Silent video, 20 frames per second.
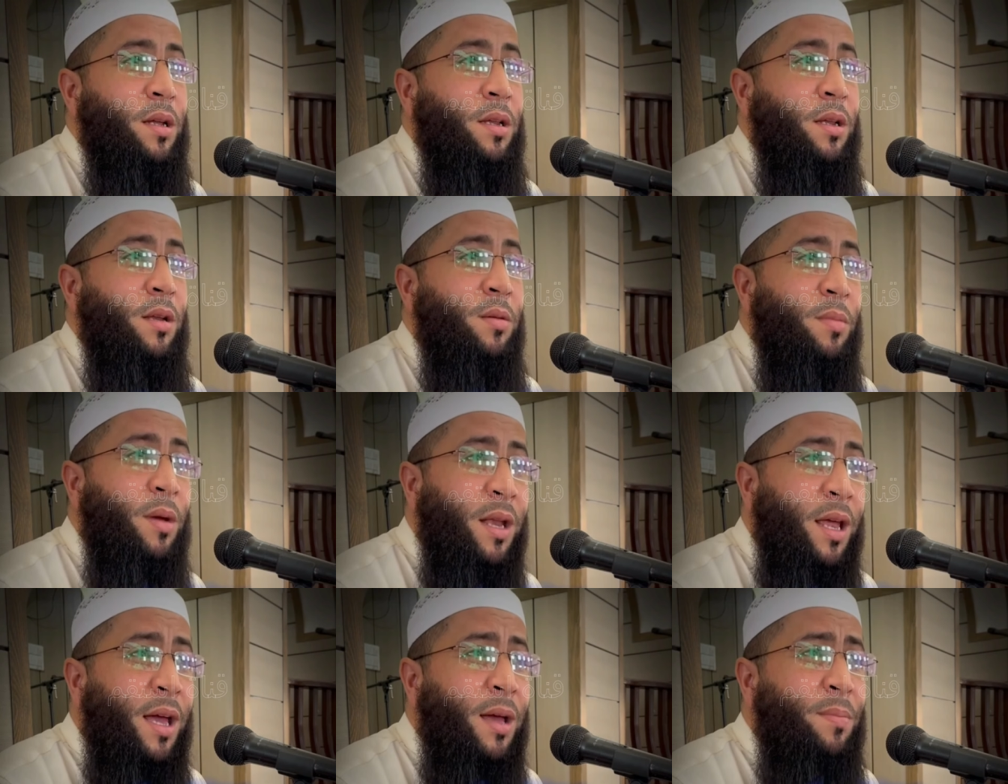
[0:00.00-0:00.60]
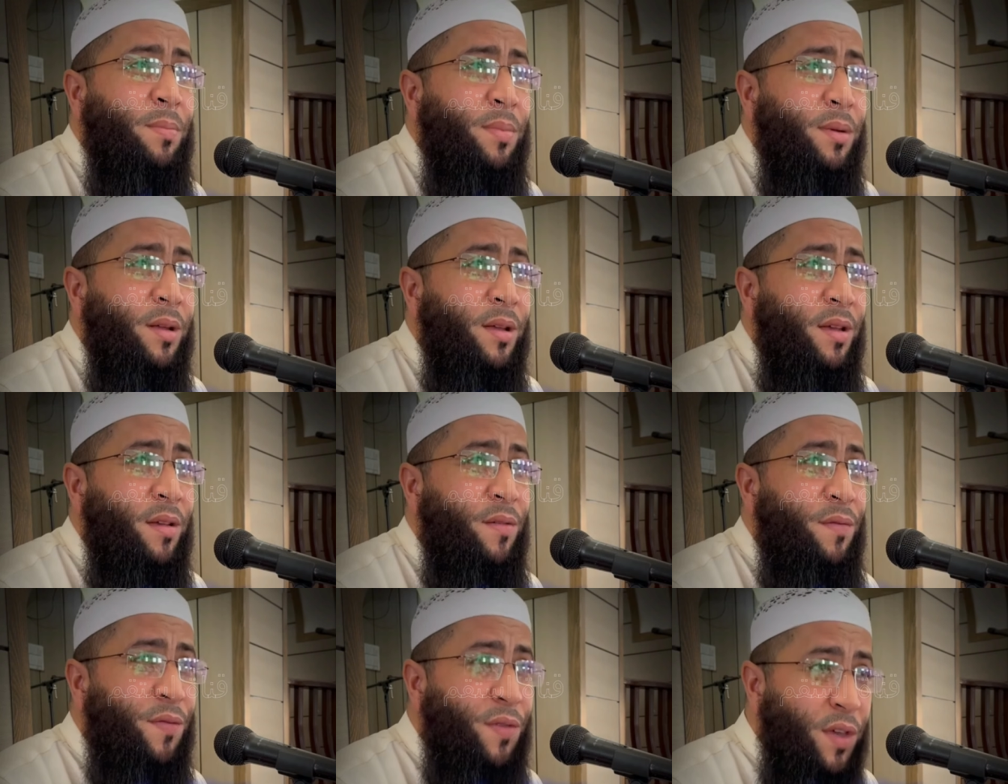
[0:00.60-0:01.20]
للملعب
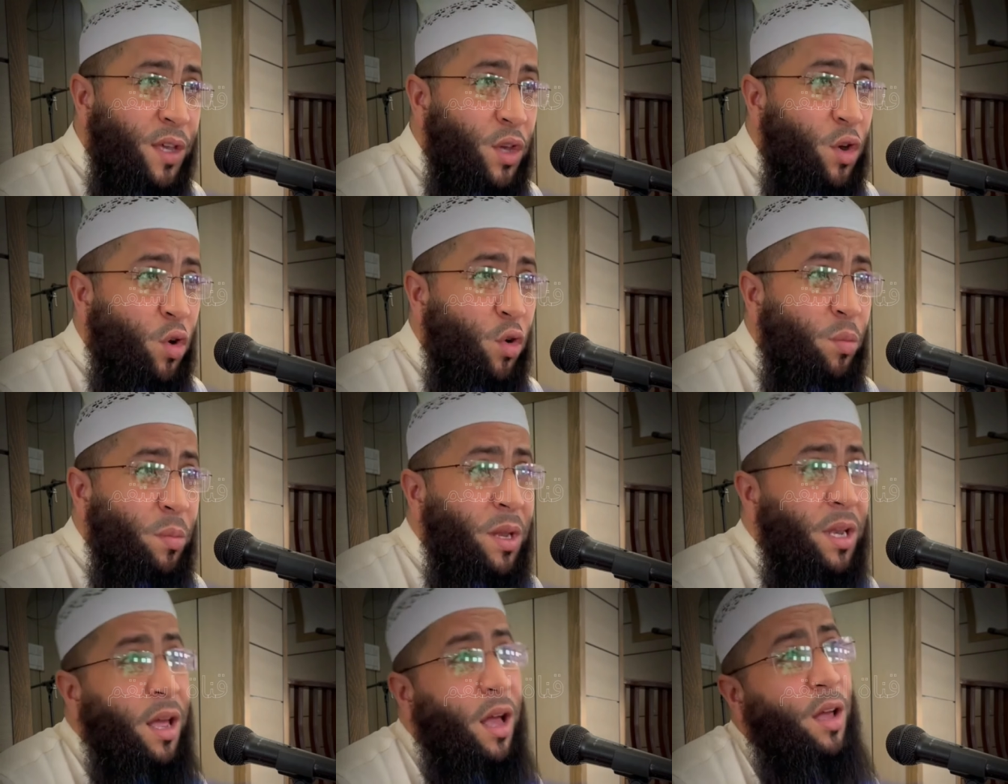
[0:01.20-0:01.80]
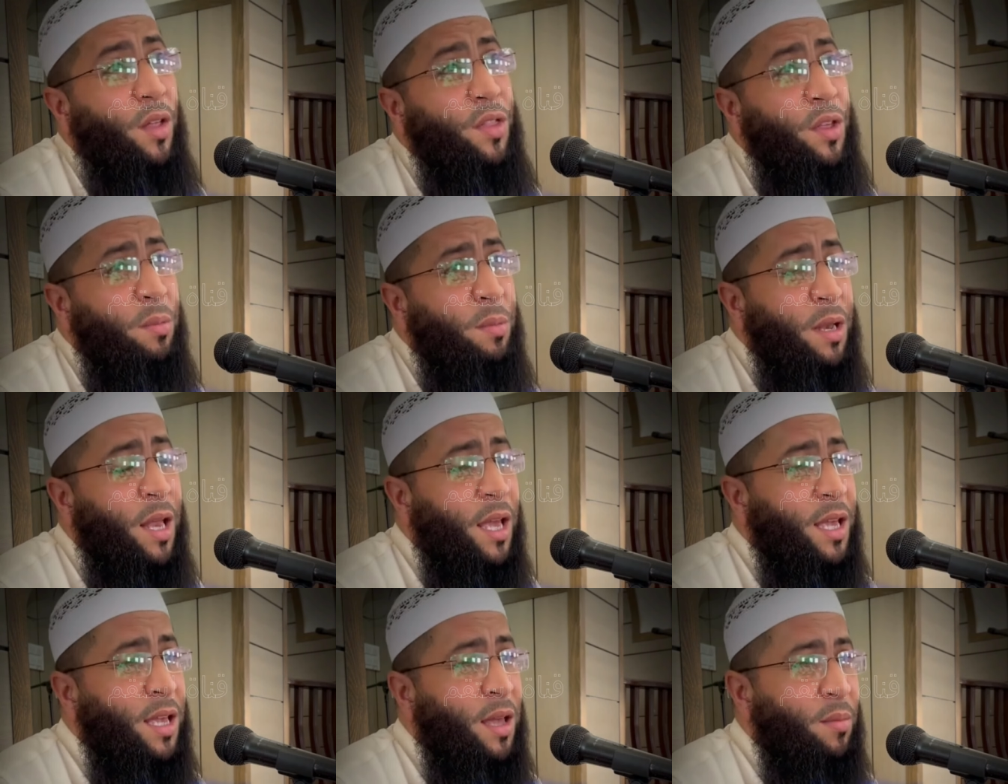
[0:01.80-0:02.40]
في يوم عظيم
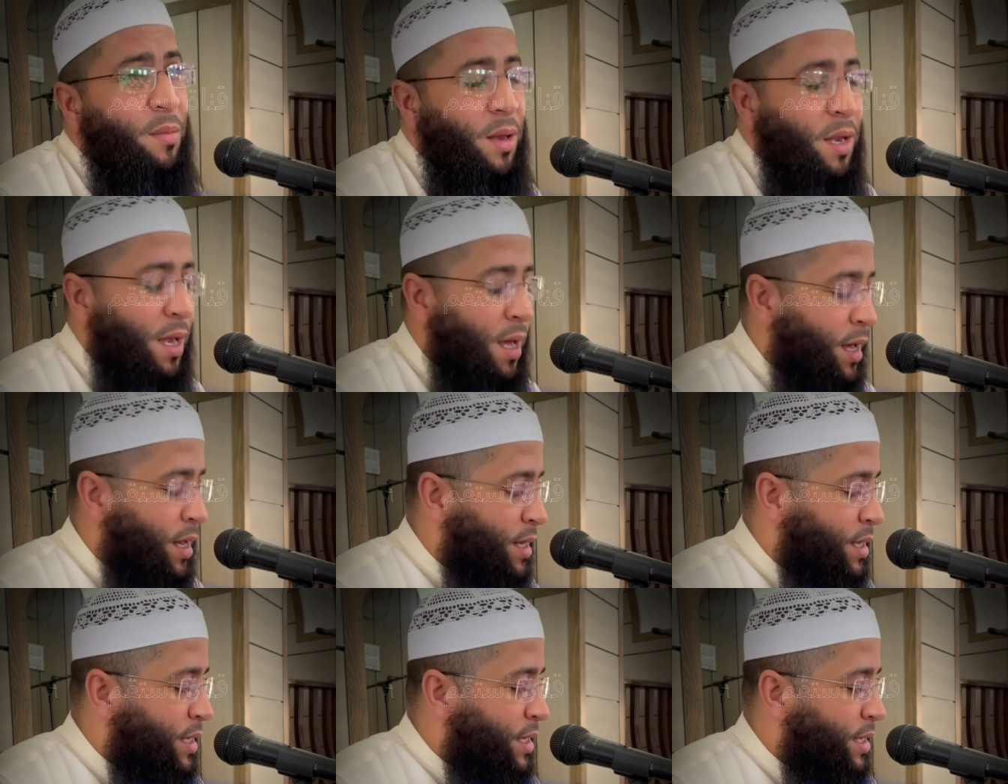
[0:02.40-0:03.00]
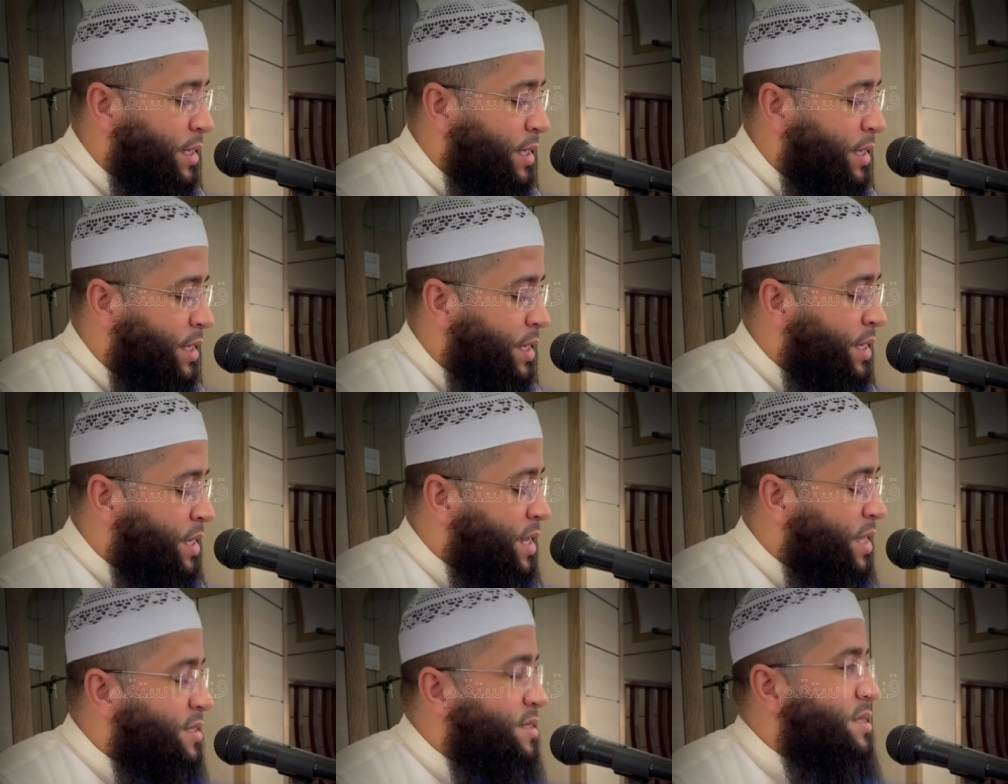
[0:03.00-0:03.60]
من أيام الله
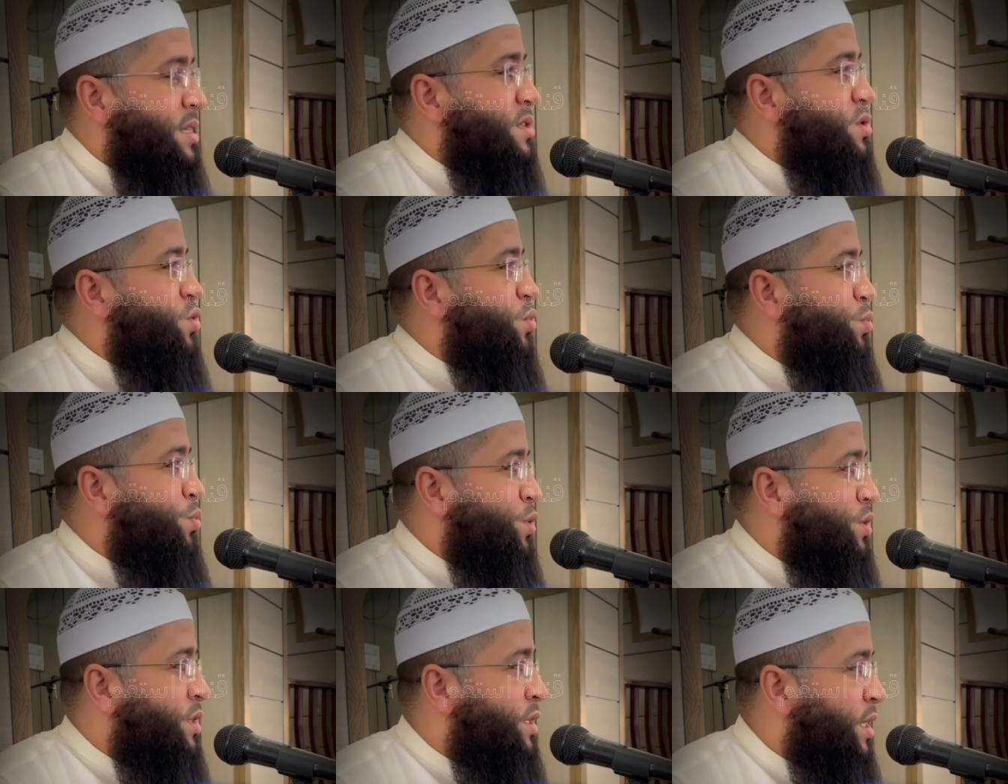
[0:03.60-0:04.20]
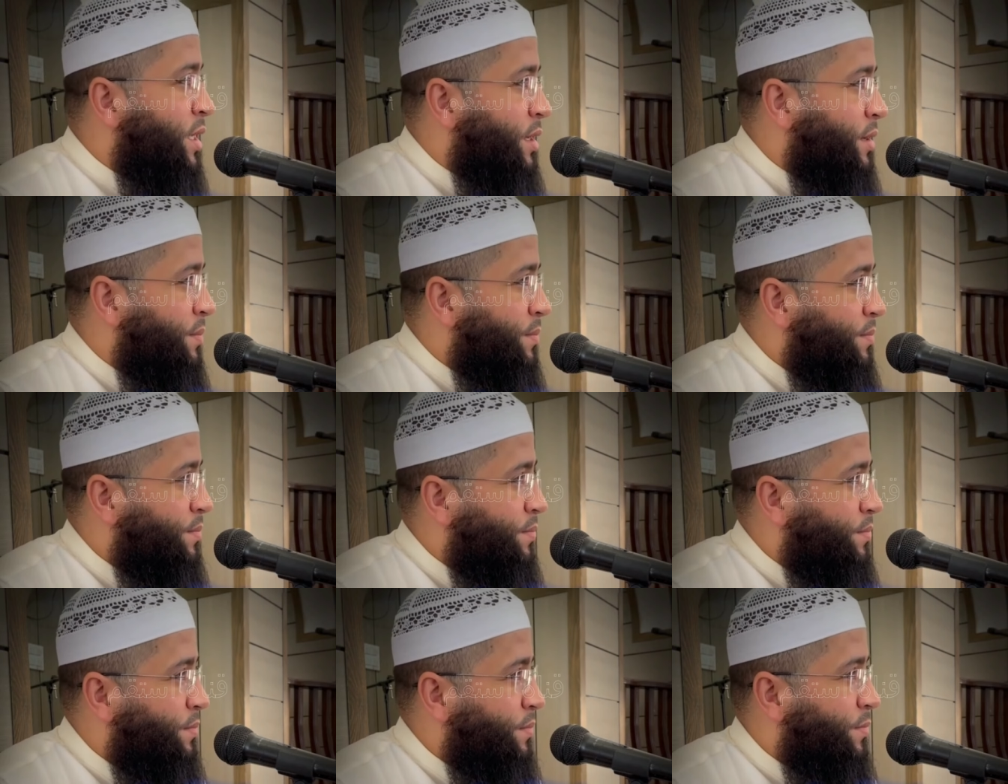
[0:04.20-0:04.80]
الناس تسب الدين
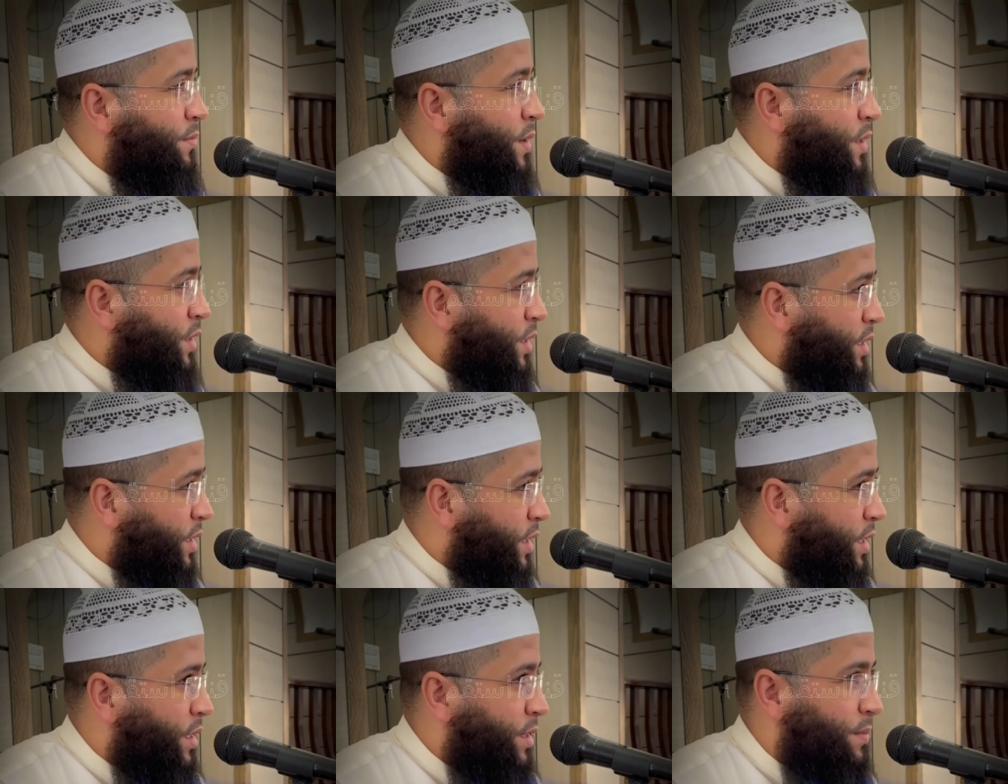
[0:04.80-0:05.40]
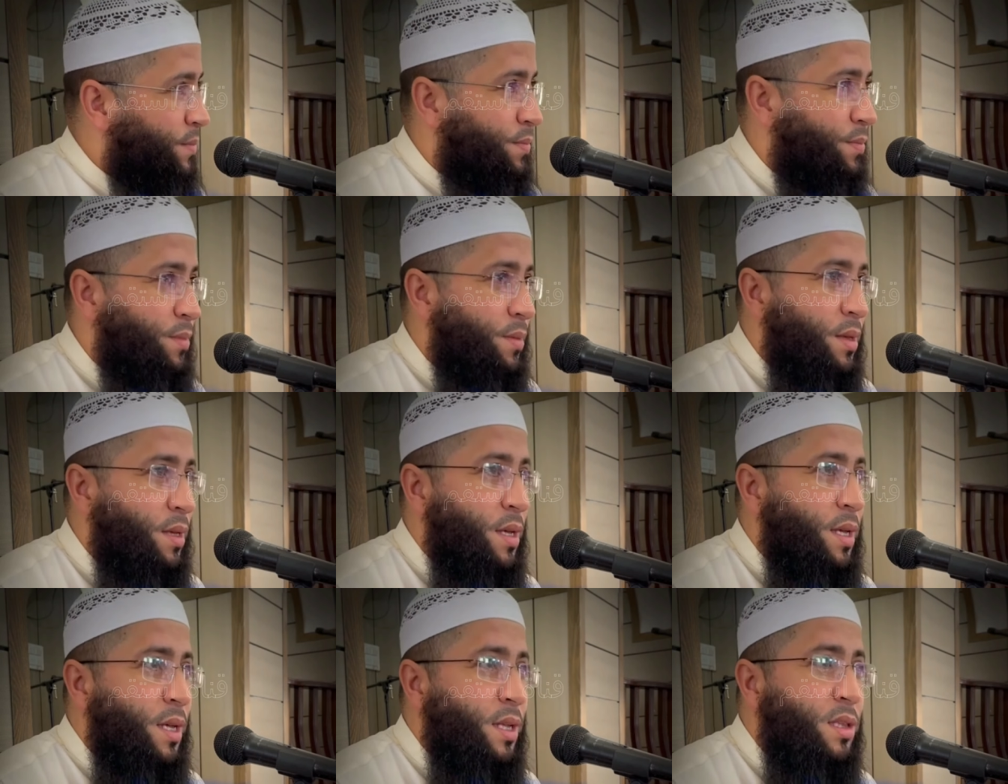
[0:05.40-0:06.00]
هذاك نهار
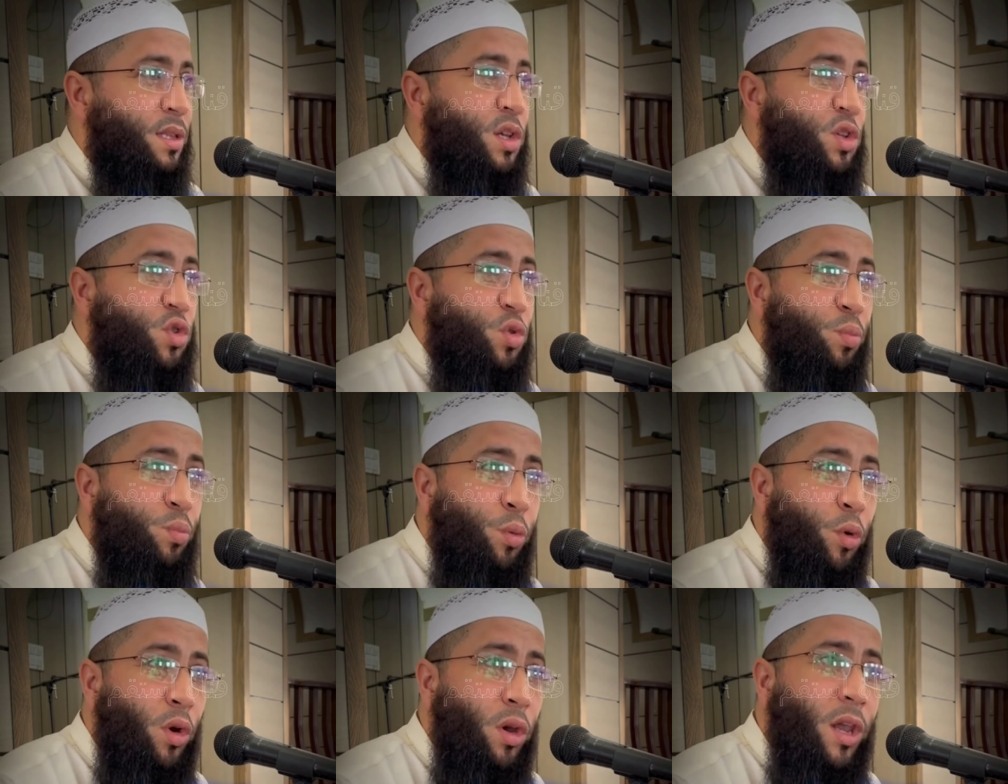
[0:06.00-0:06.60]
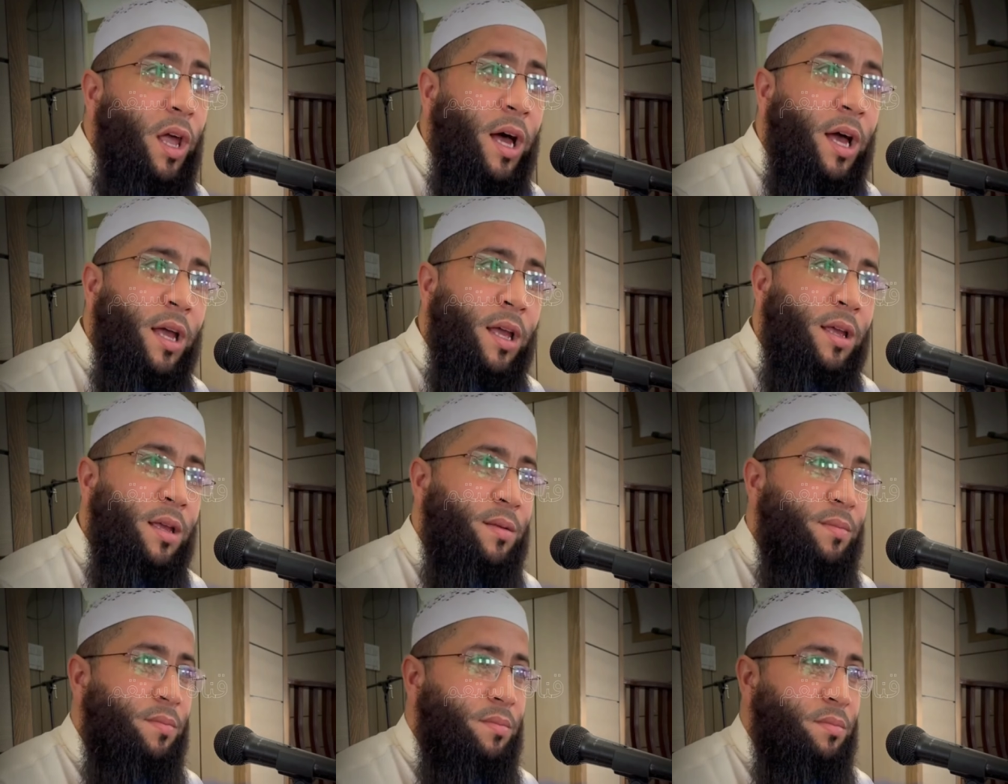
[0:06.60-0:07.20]
تسب الله